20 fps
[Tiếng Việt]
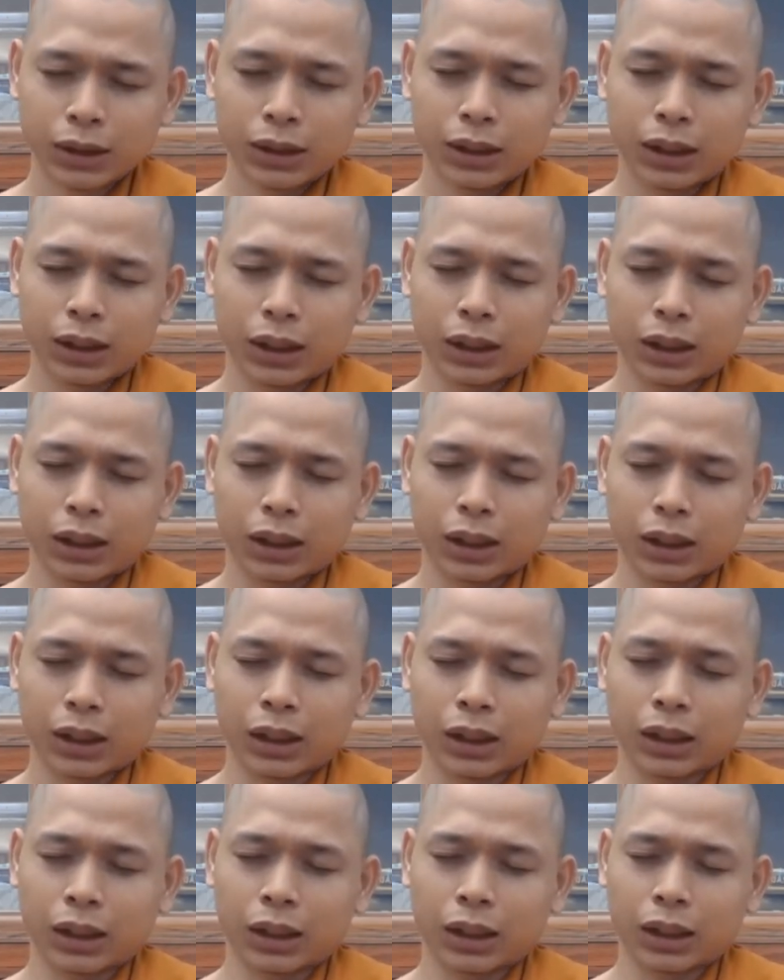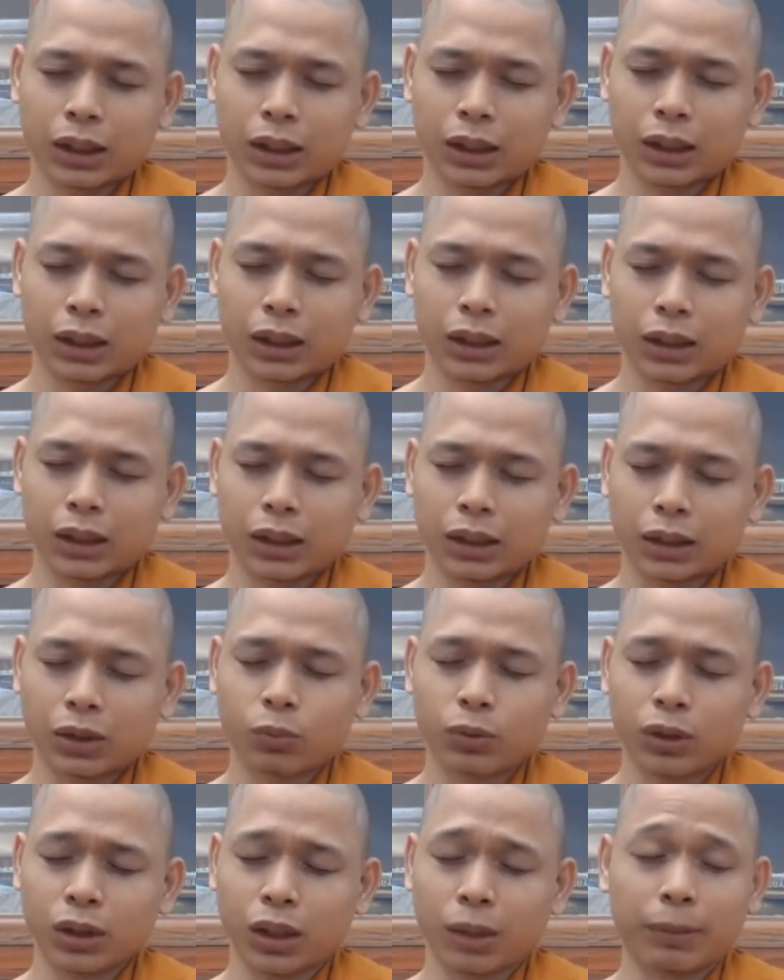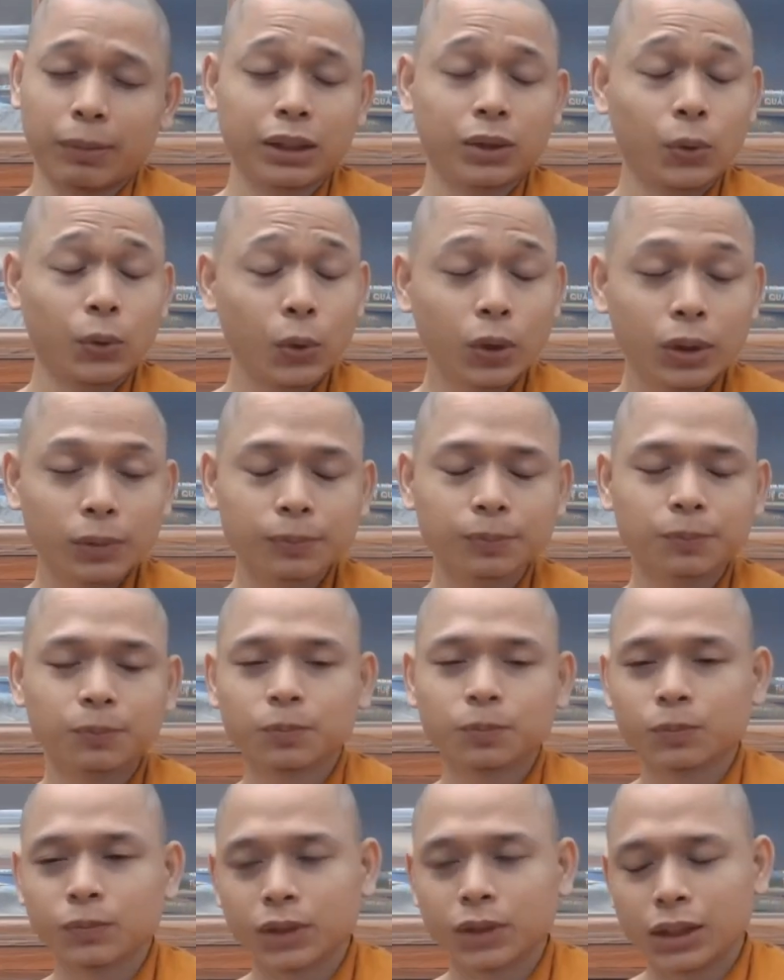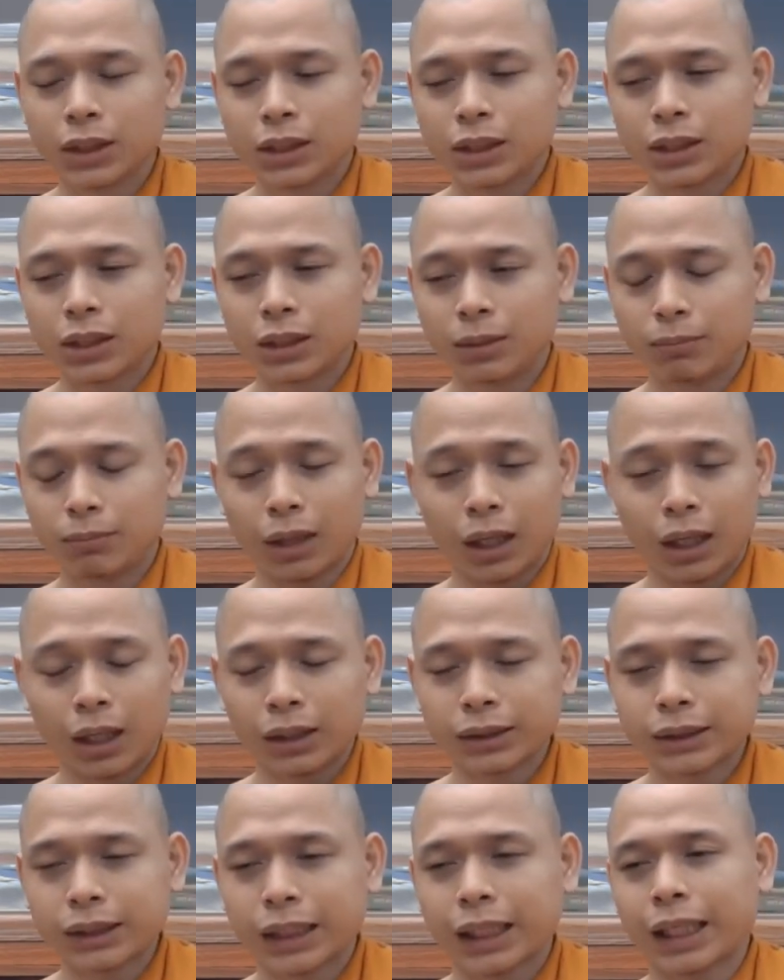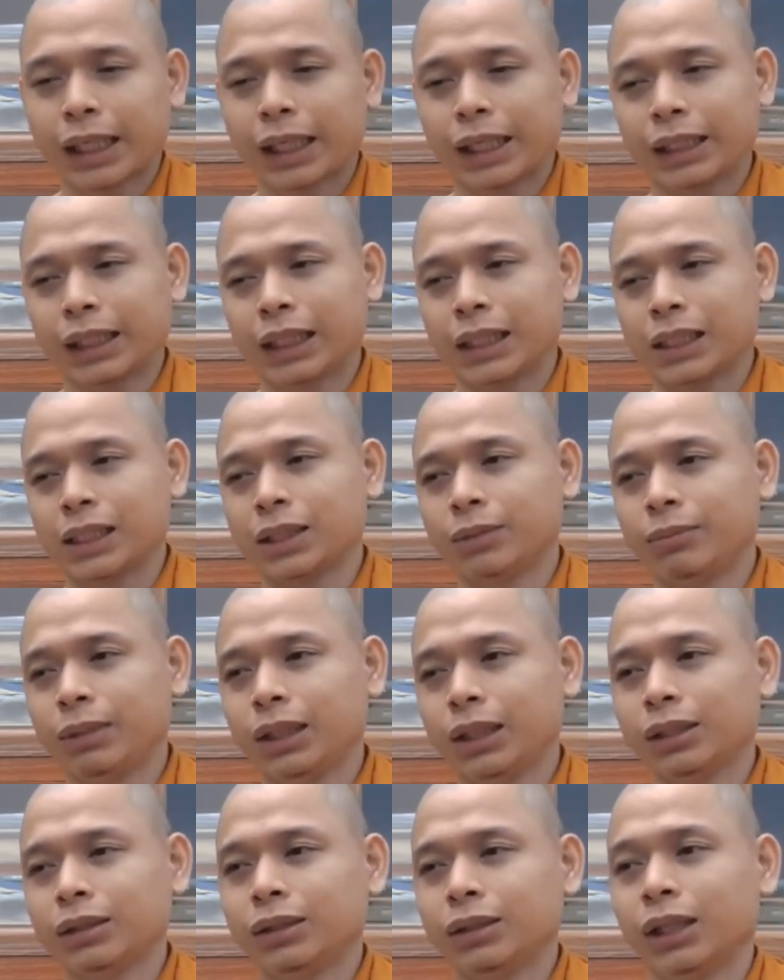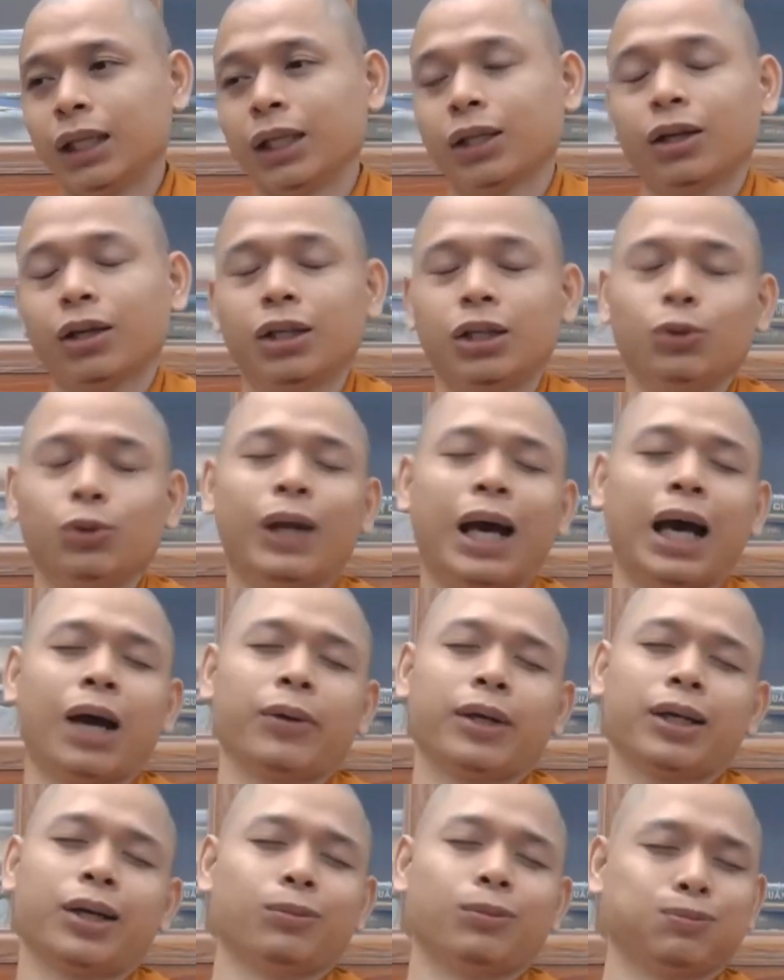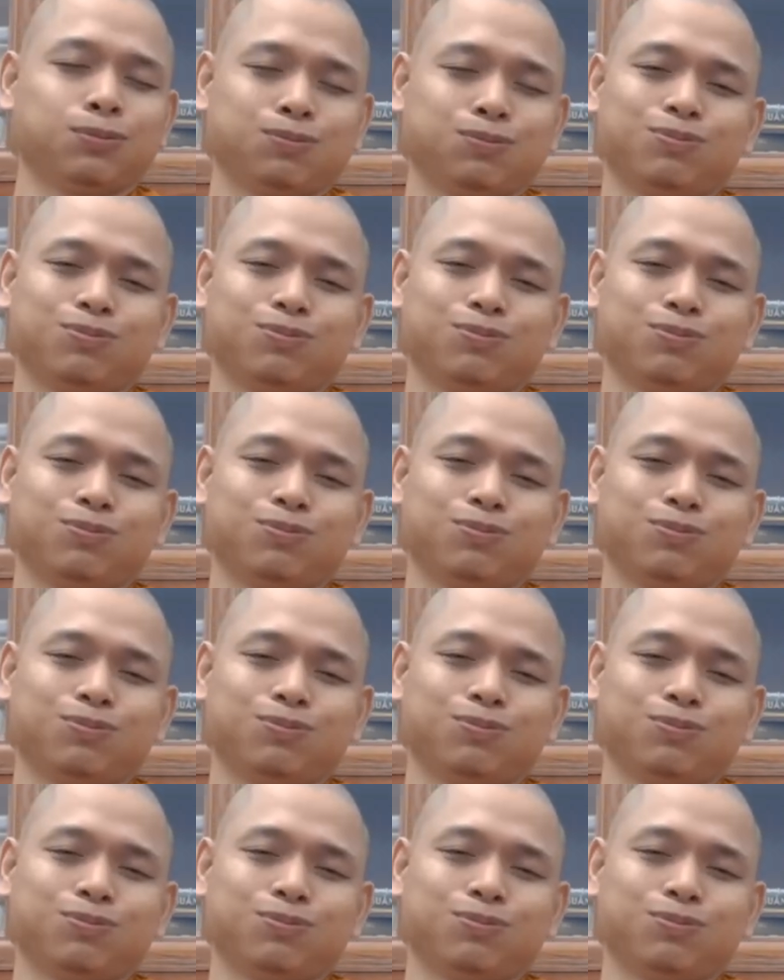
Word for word: à, cúng dường hộp bánh cuốn sư mở ra là sư biết người này có hiểu đạo hay không